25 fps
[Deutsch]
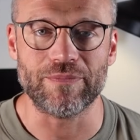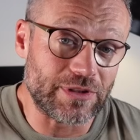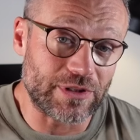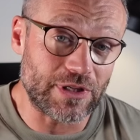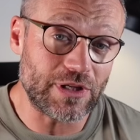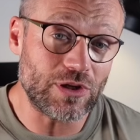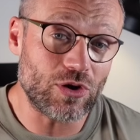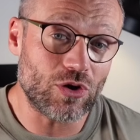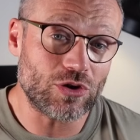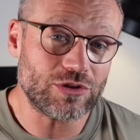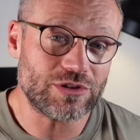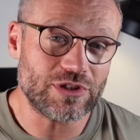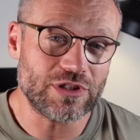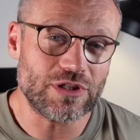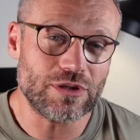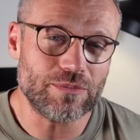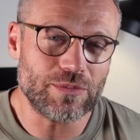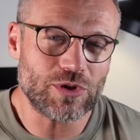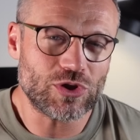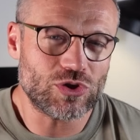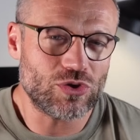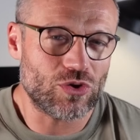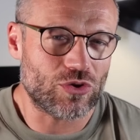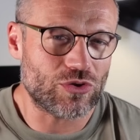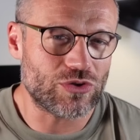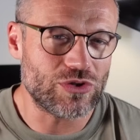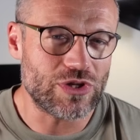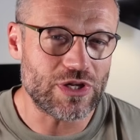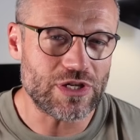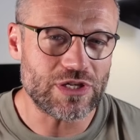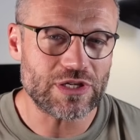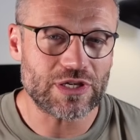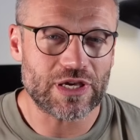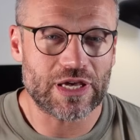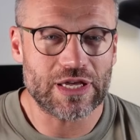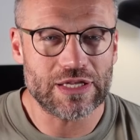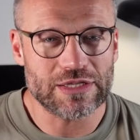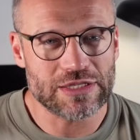Die Leute, die mich noch
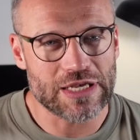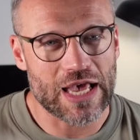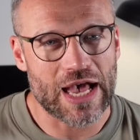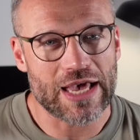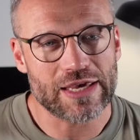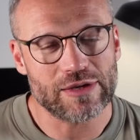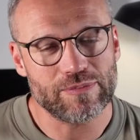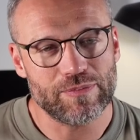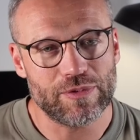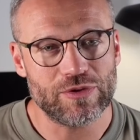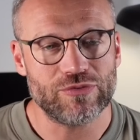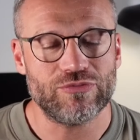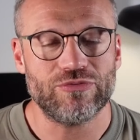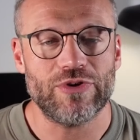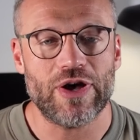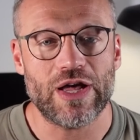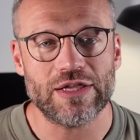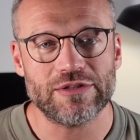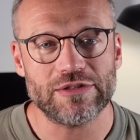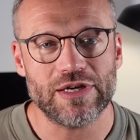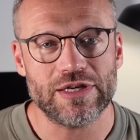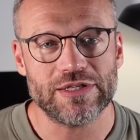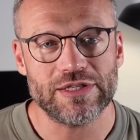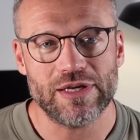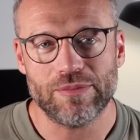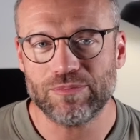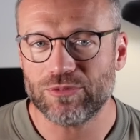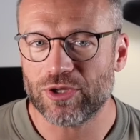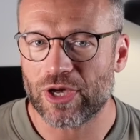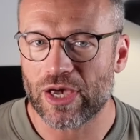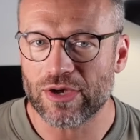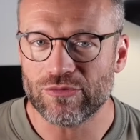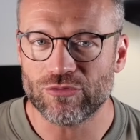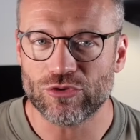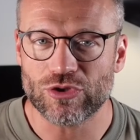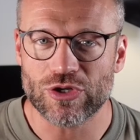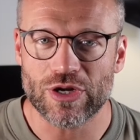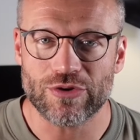nicht kennen, ja, ich bin Vater, ich habe
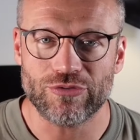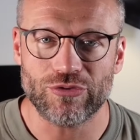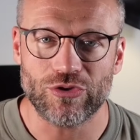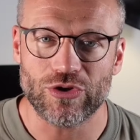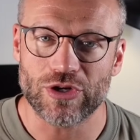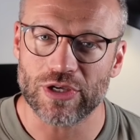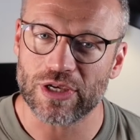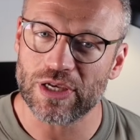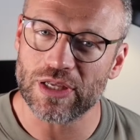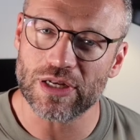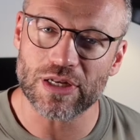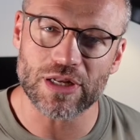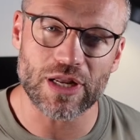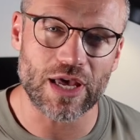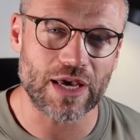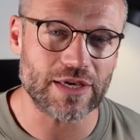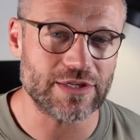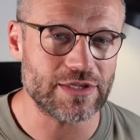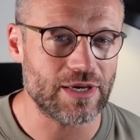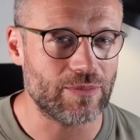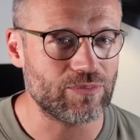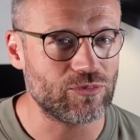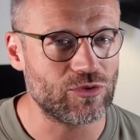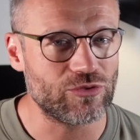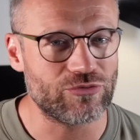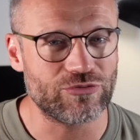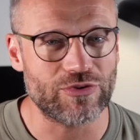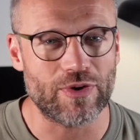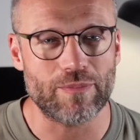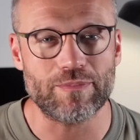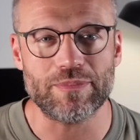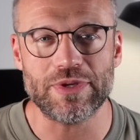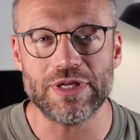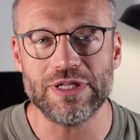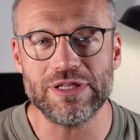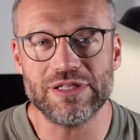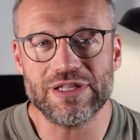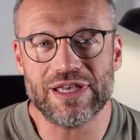drei wundervolle Kinder, ich habe eine
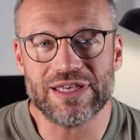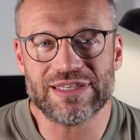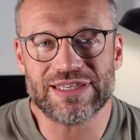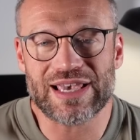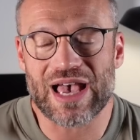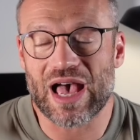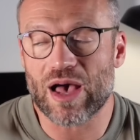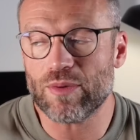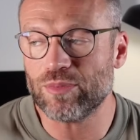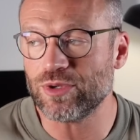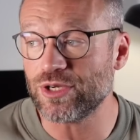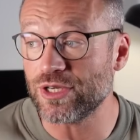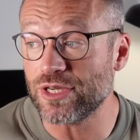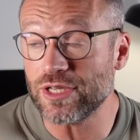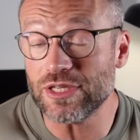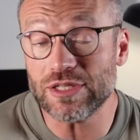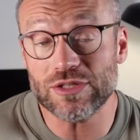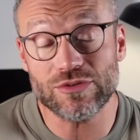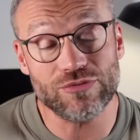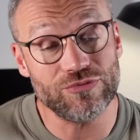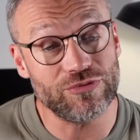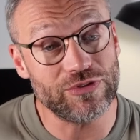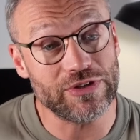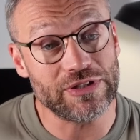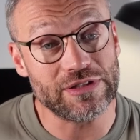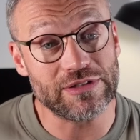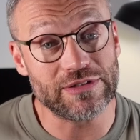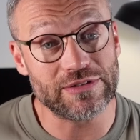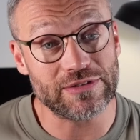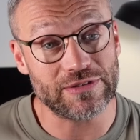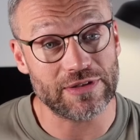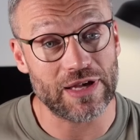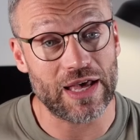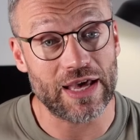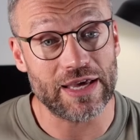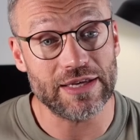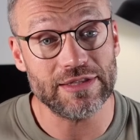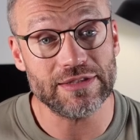Familie, ich habe nicht viel
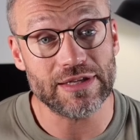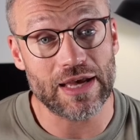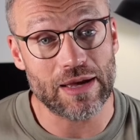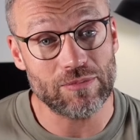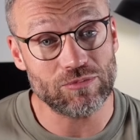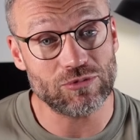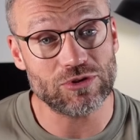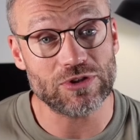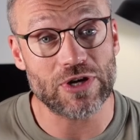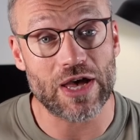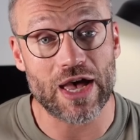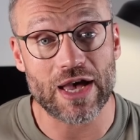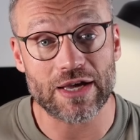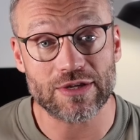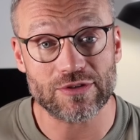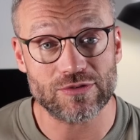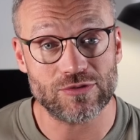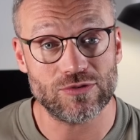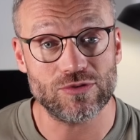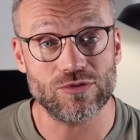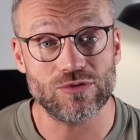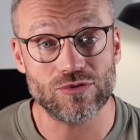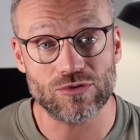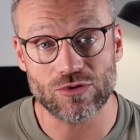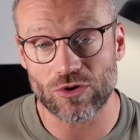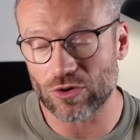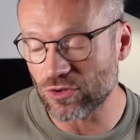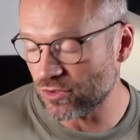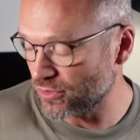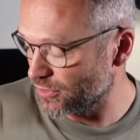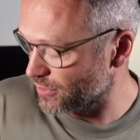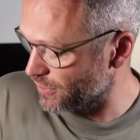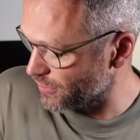Zeit am Tag zu zocken.